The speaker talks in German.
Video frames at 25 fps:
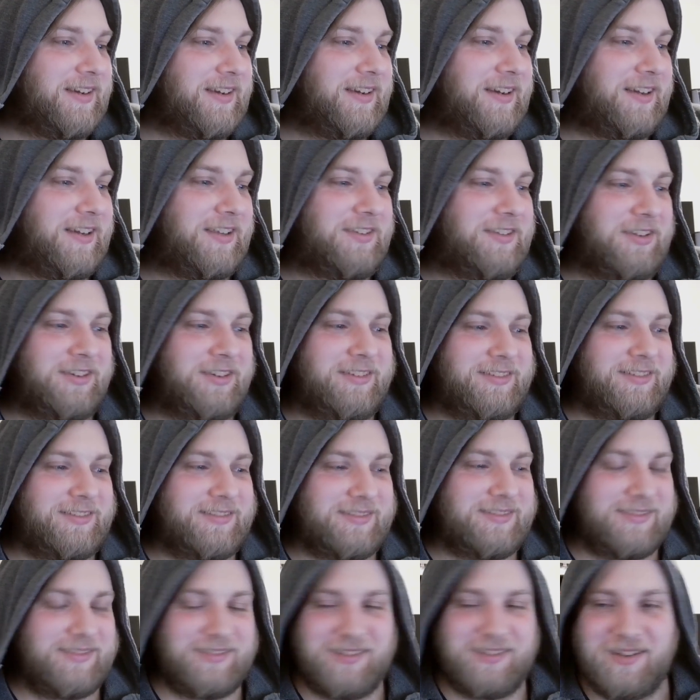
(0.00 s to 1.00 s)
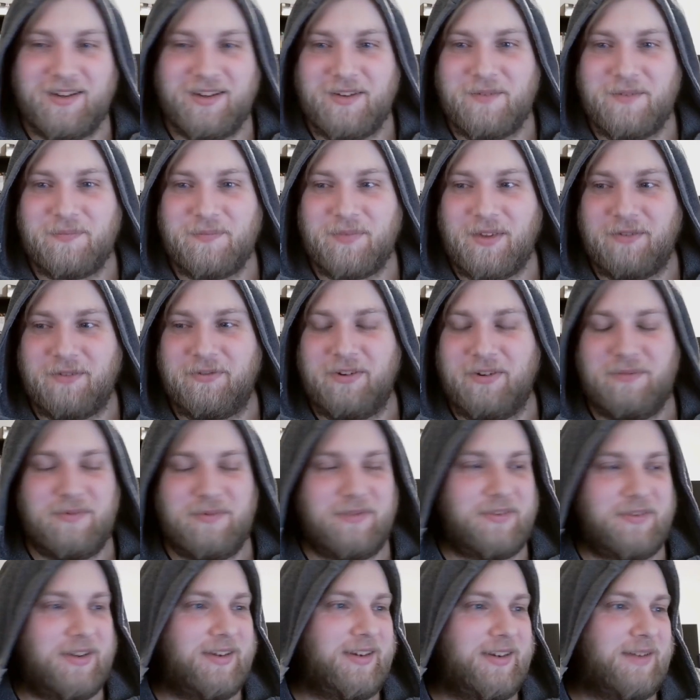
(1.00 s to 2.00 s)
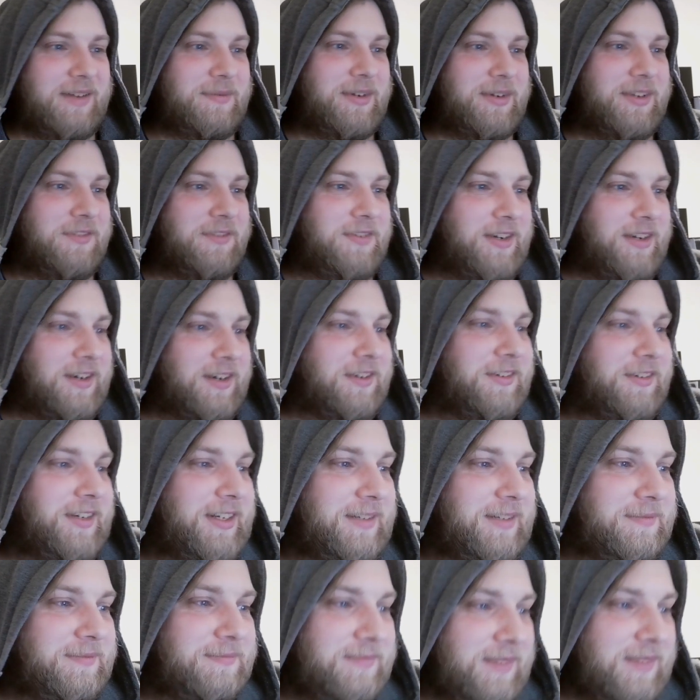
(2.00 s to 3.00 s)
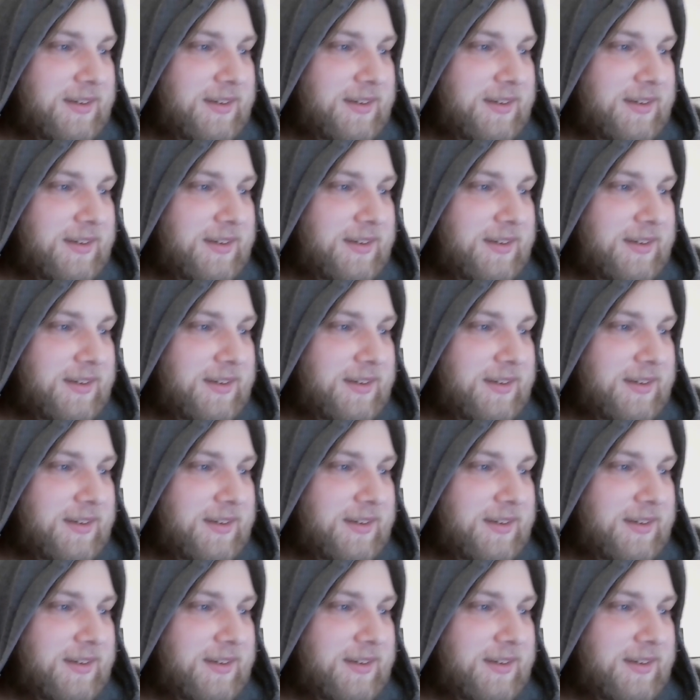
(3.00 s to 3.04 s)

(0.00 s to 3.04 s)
Also, Filme waren damals wild, oder?